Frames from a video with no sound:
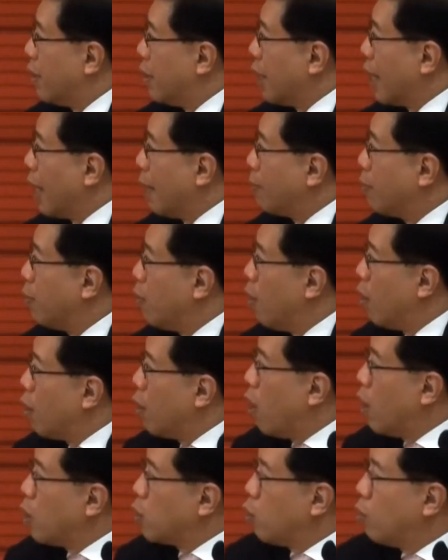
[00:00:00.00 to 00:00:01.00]
นะครับพวก
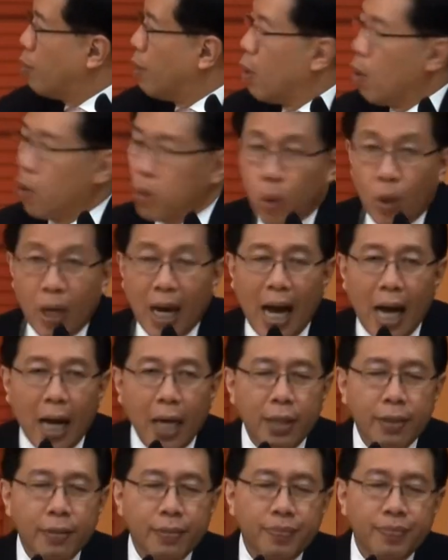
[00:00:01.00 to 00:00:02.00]
กองทุนมาลงทุนละ
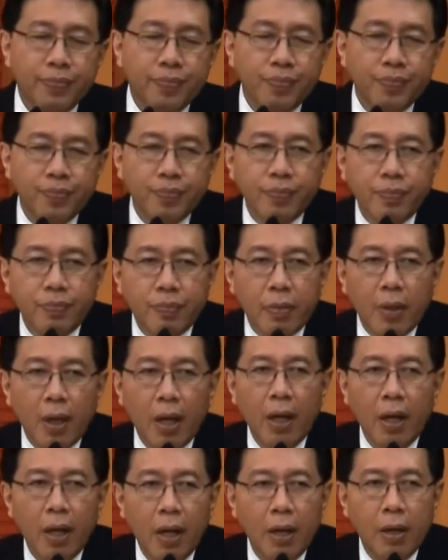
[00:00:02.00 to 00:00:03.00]

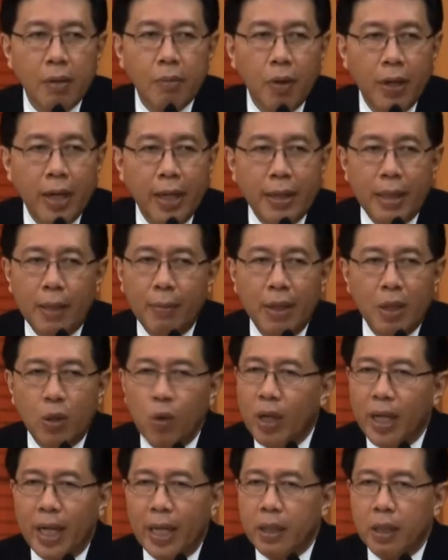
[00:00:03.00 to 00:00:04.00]
พวกนี้จะมีธุ
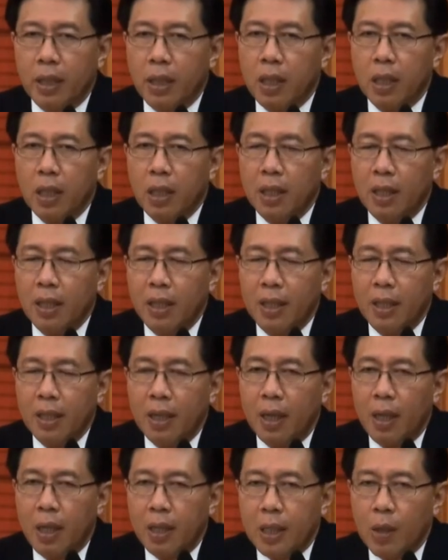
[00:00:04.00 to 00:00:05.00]
รกิจคือ
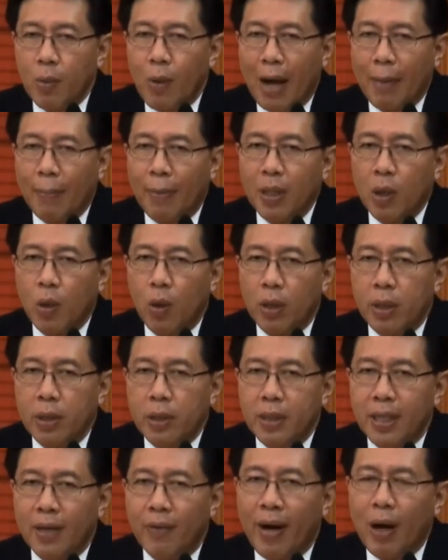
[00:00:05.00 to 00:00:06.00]
แสวงประโยชน์
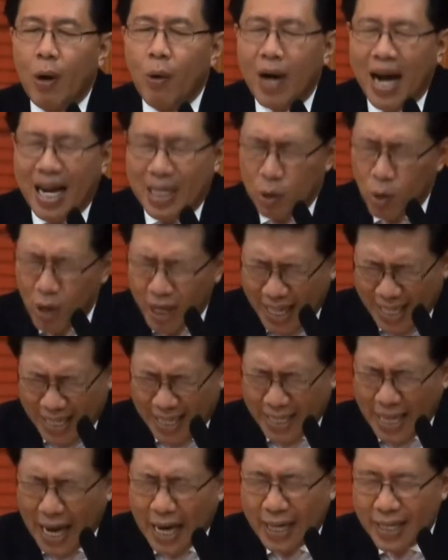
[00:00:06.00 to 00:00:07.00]
แสวงโอกาสธุรกิจ
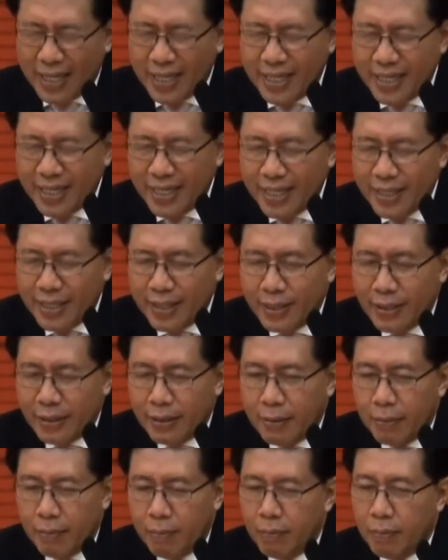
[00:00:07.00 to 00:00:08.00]
กับท่าน
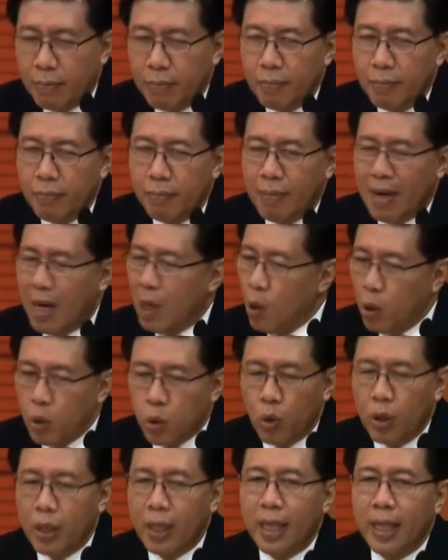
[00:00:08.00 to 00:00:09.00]
มาลง
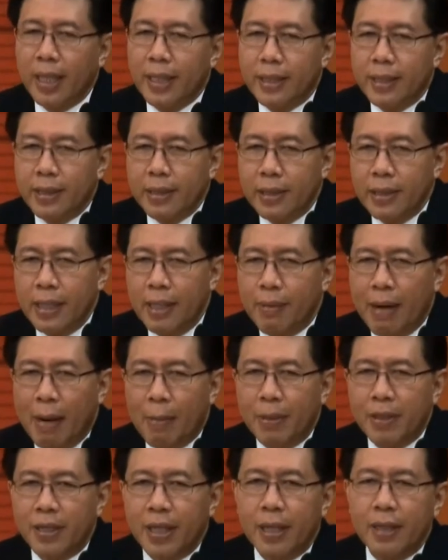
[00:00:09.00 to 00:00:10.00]
ทุนเลย
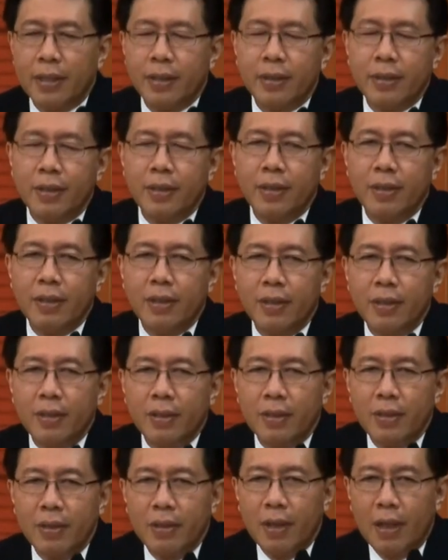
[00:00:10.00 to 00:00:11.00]

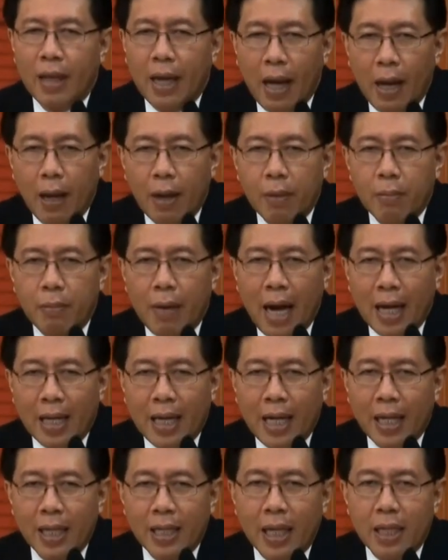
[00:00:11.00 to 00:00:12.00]
25%และผลัก
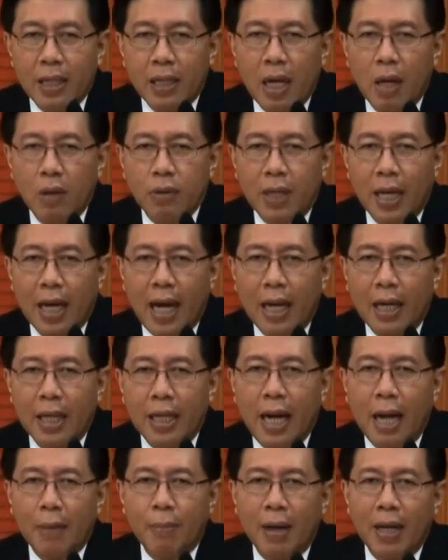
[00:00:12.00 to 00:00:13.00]
ดันให้ท่านเข้าตลาดให้
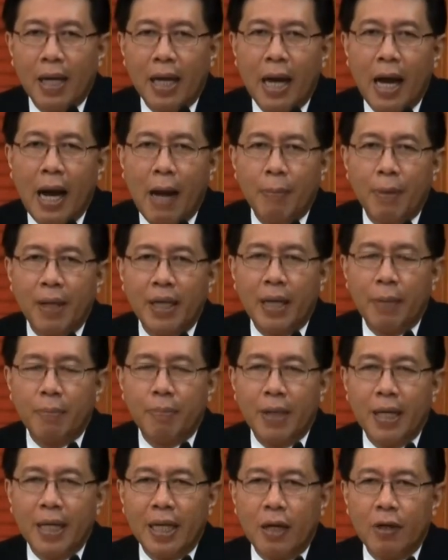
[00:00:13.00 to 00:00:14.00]
ได้ภายใน5ปี
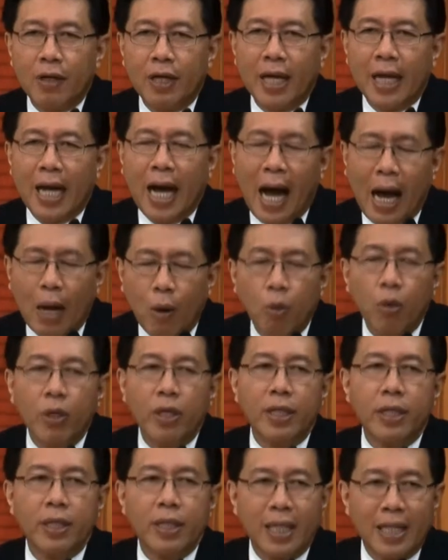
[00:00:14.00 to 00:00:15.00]
7ปีเขาจะได้ขายหุ้น
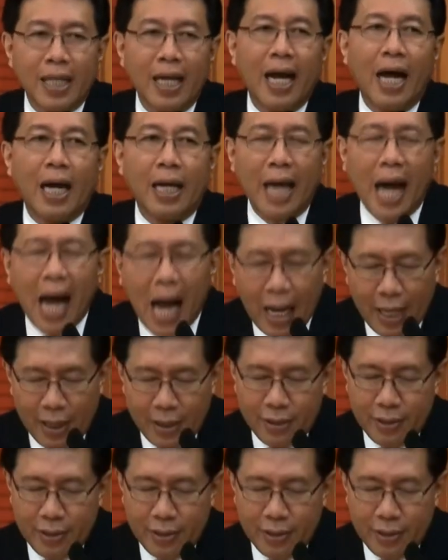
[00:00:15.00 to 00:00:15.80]
ในตลาดได้